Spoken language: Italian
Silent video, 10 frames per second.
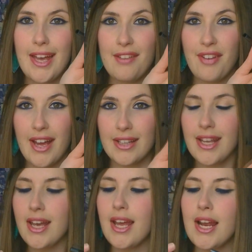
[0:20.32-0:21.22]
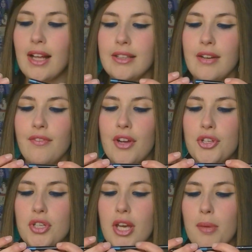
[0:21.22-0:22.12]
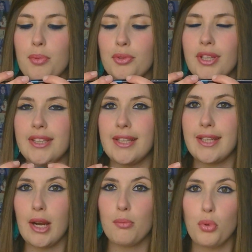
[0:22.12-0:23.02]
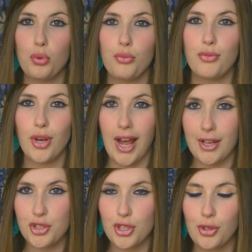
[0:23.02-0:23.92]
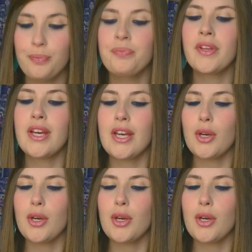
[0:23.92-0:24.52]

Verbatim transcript: è verde e l'altra invece è più tendente al blu violaceo